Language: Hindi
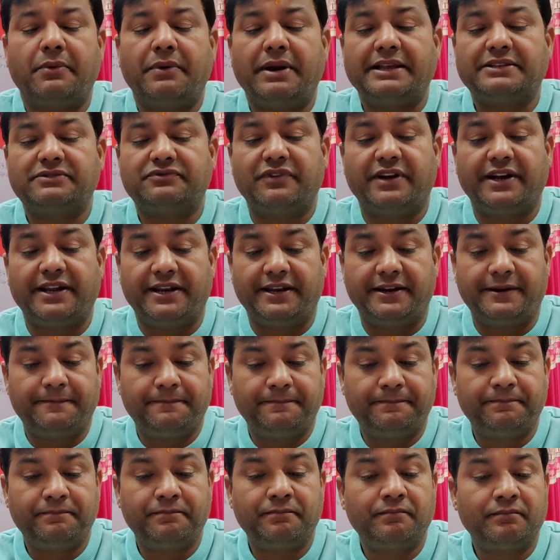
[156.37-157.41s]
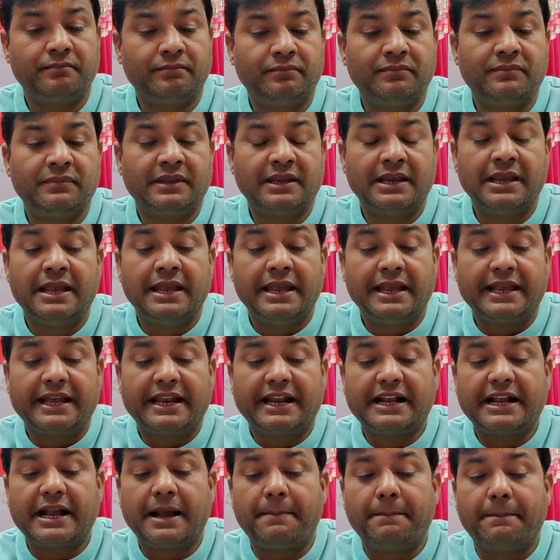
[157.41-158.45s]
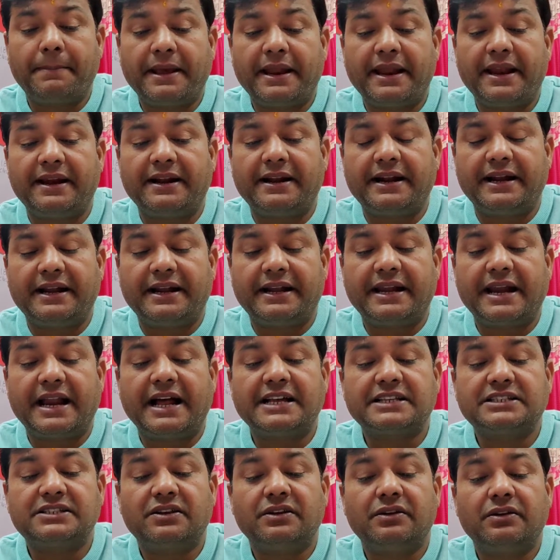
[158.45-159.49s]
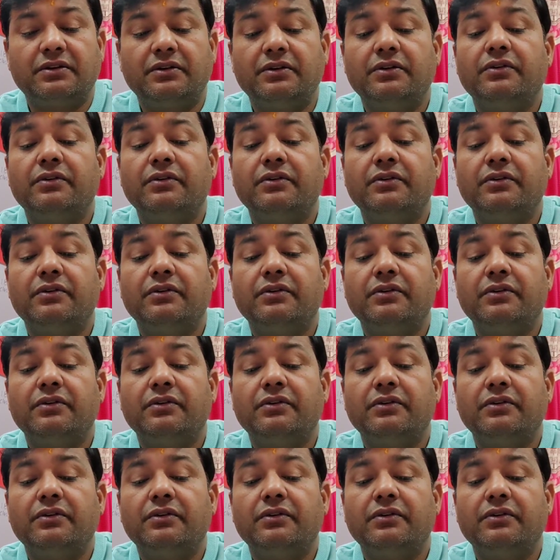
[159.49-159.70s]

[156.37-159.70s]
नेक्स्ट वन कंपेयर एंड कंट्रास्ट